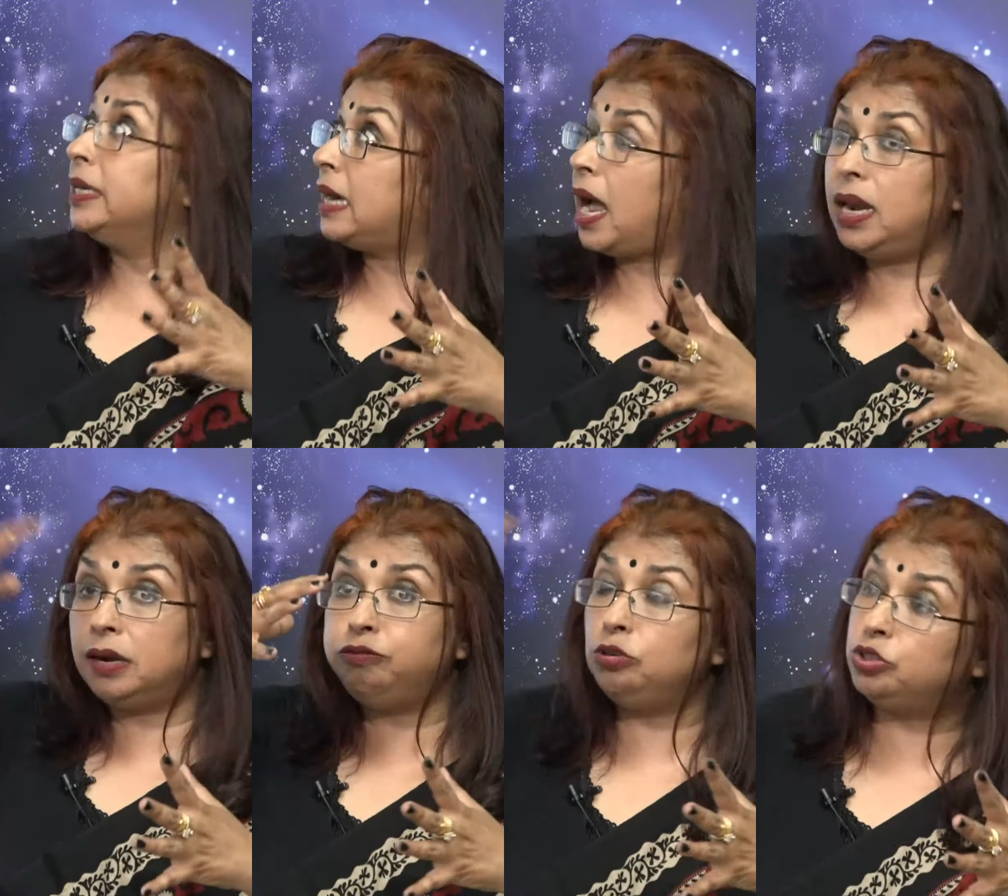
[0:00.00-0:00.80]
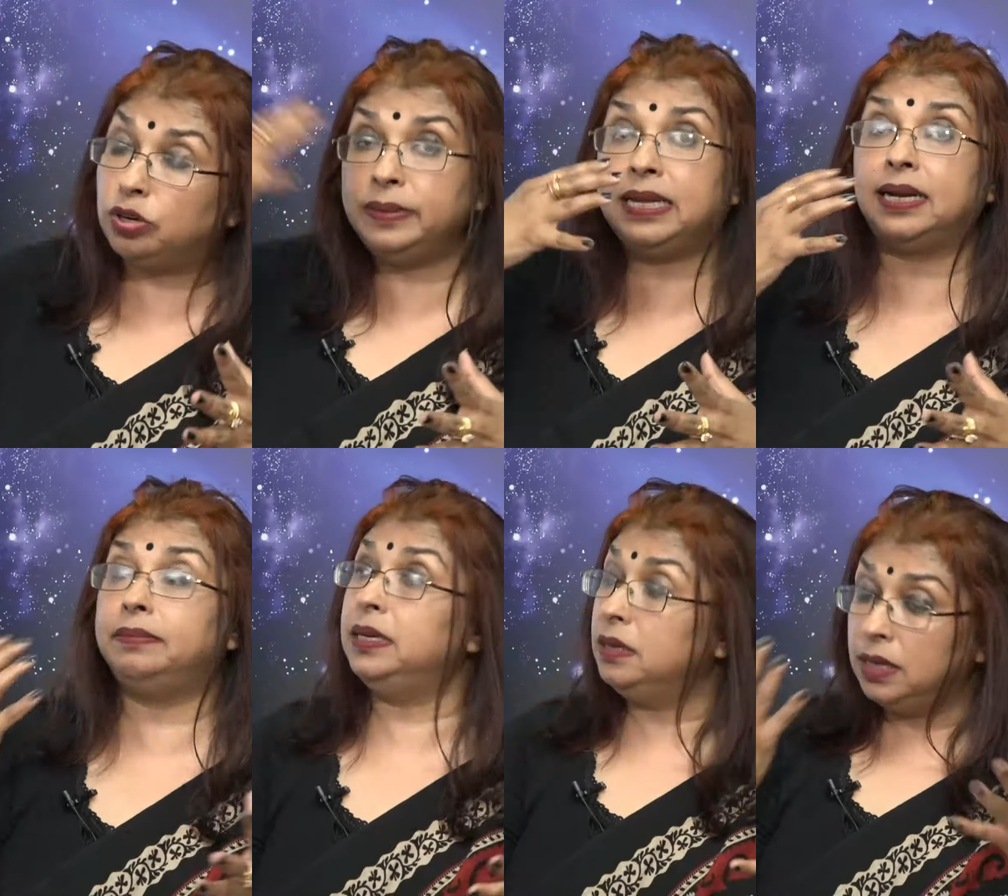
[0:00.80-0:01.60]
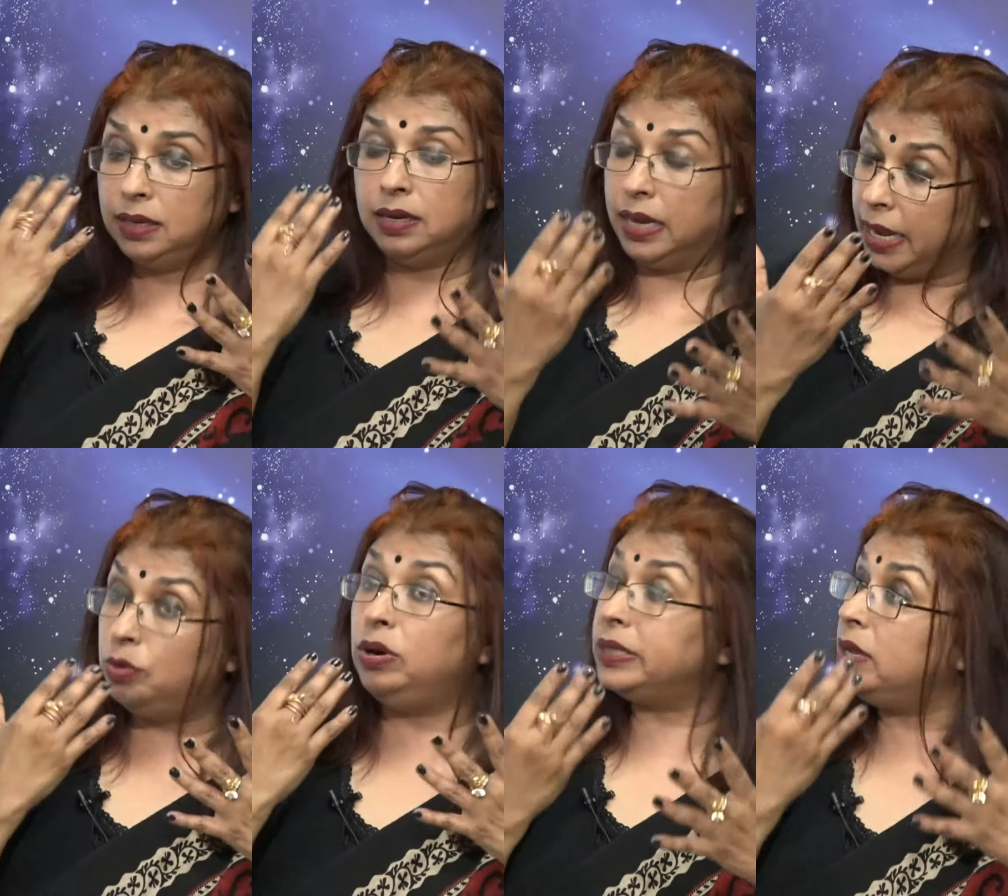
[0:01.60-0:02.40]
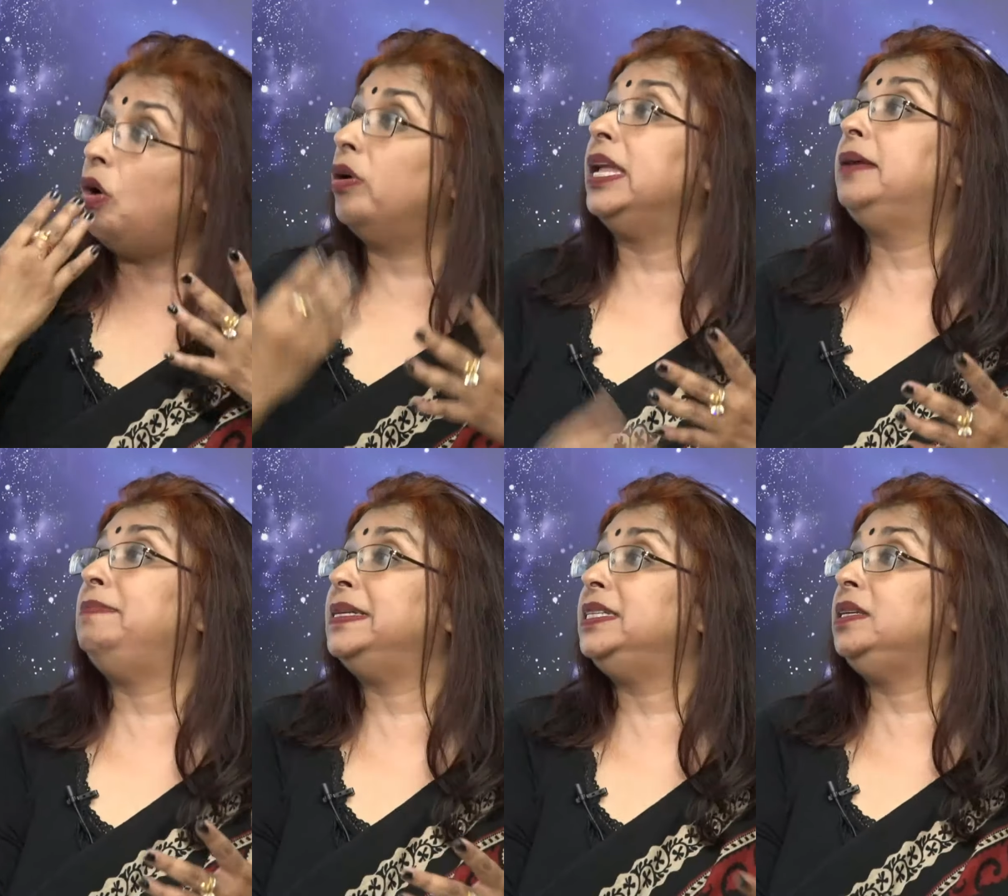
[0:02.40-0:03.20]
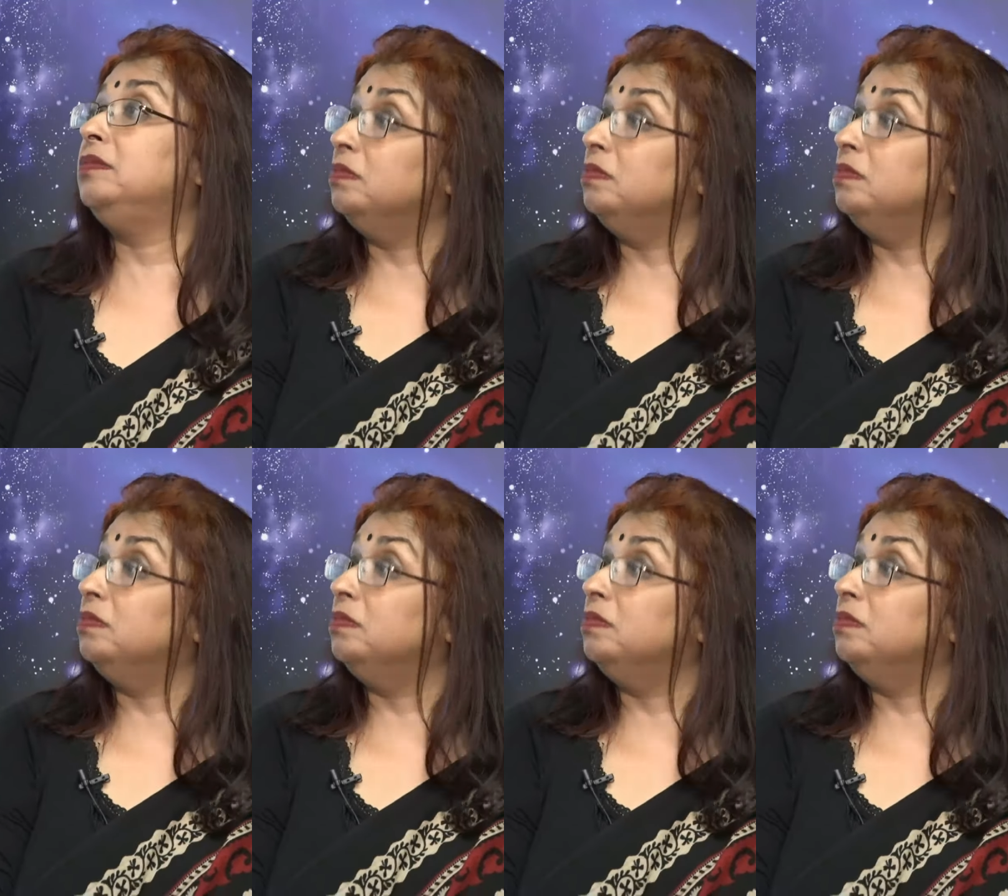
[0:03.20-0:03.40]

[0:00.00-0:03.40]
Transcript: কালারফুল ছবি দেখাবেন এগুলাতে অনেক বেশি